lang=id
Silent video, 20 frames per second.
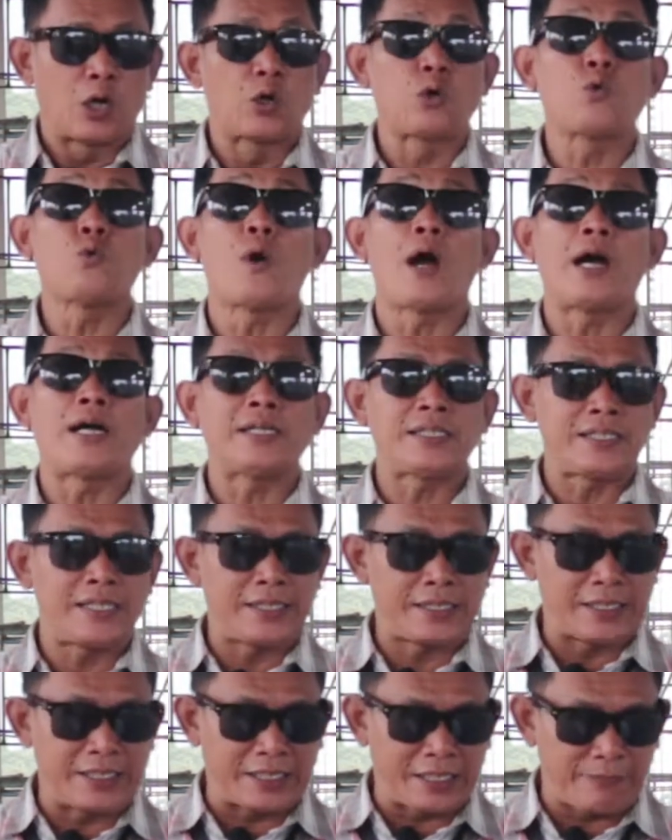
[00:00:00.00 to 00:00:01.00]
ruang
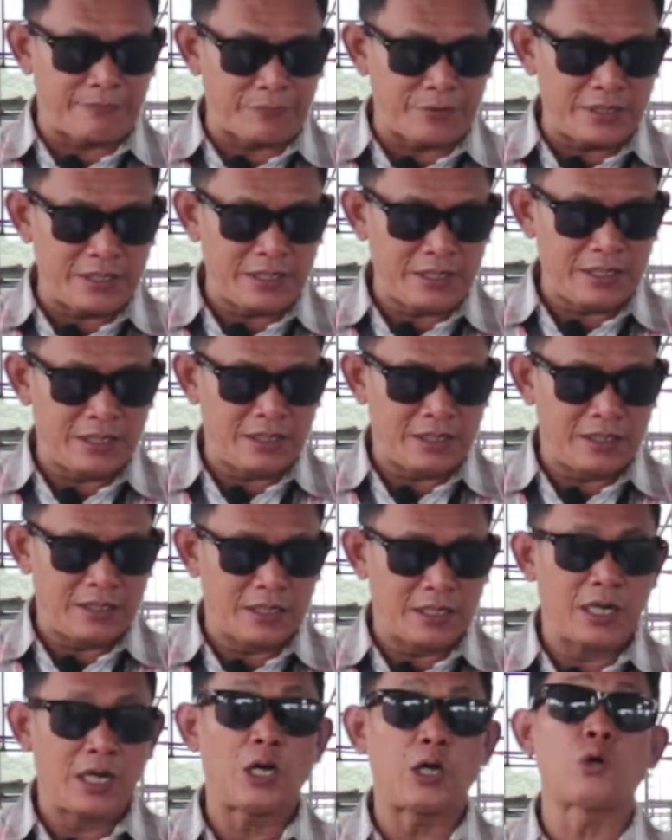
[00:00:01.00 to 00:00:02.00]
CCTV,
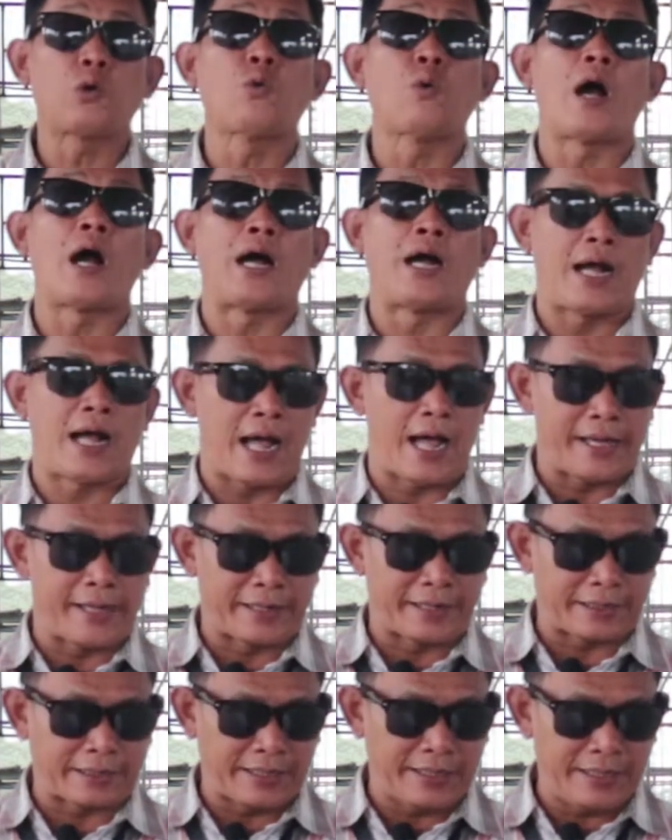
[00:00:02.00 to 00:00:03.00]
ruang
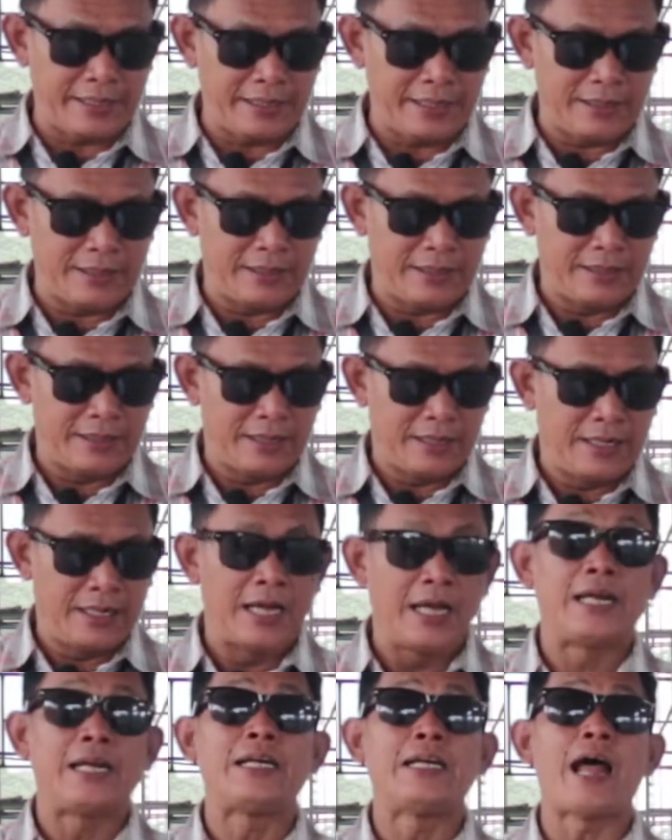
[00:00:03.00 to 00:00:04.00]
ART,
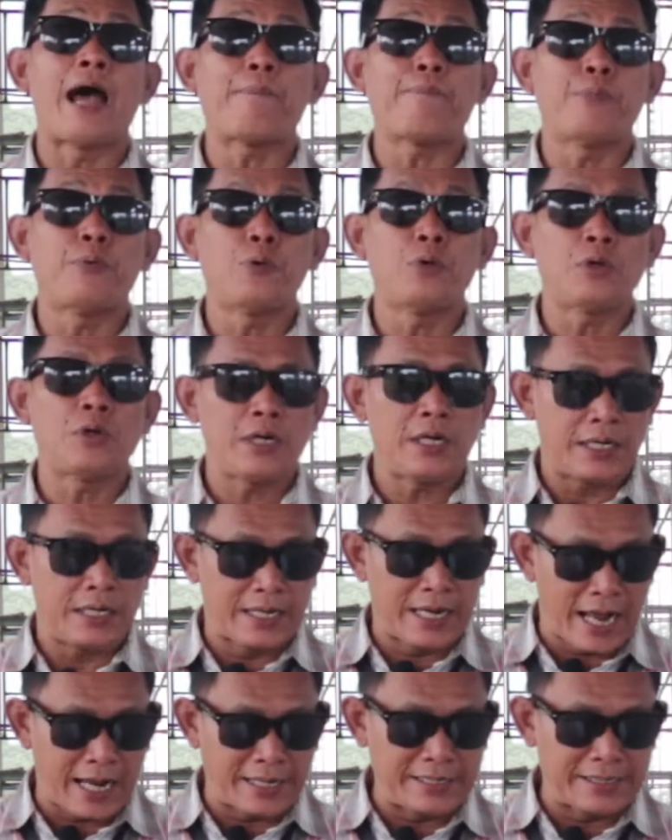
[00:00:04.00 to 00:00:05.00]
dapur,
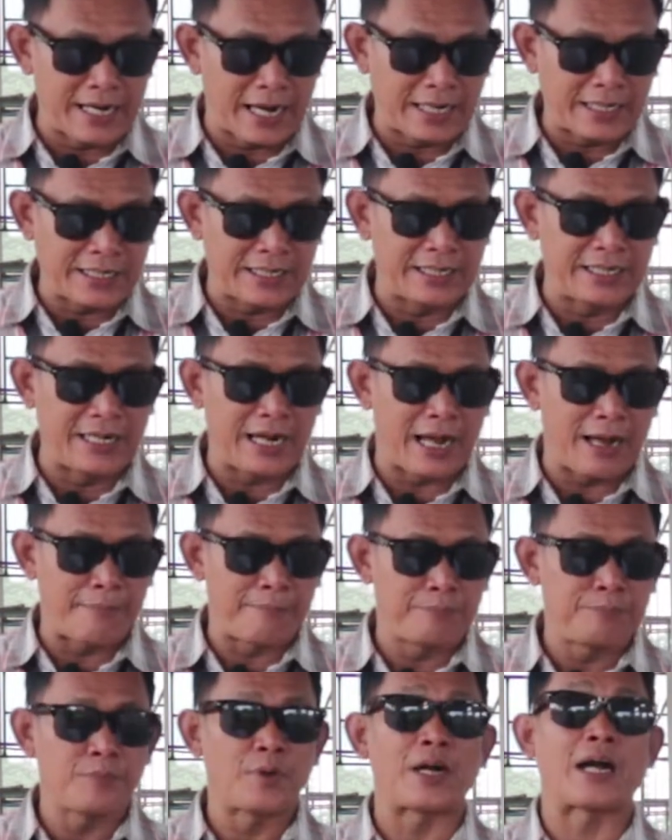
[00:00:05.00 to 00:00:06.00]
dan yang keenam,
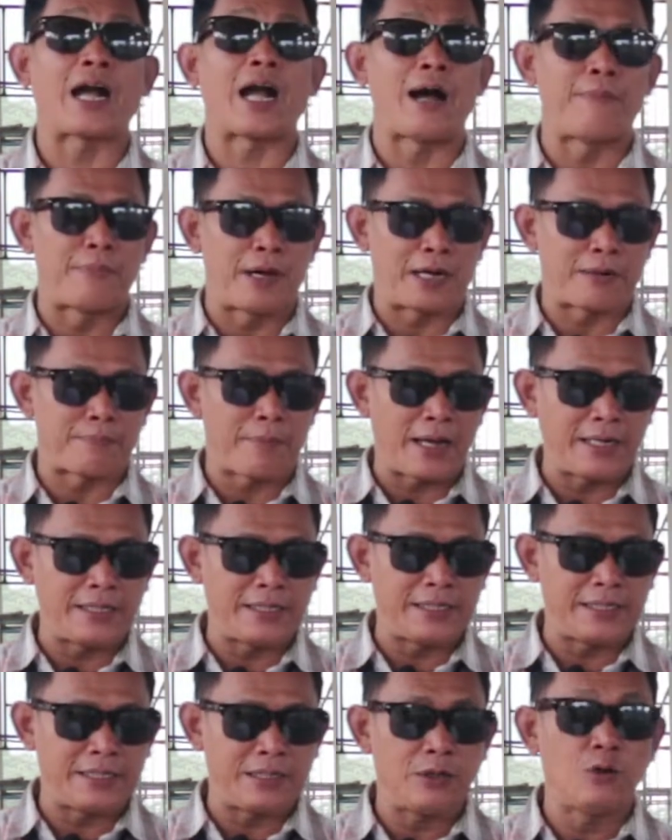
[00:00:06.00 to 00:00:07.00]
kamar
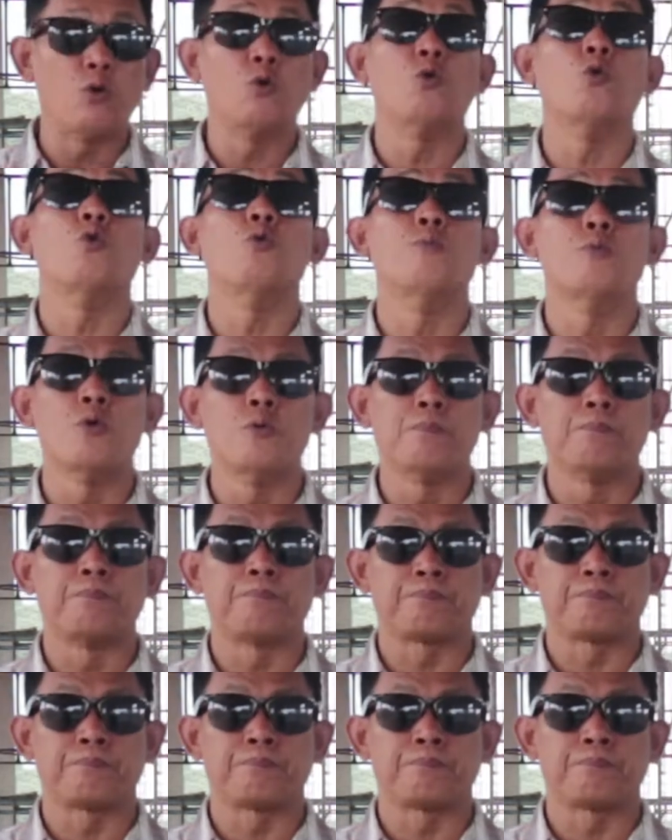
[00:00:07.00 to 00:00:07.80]
mandi umum.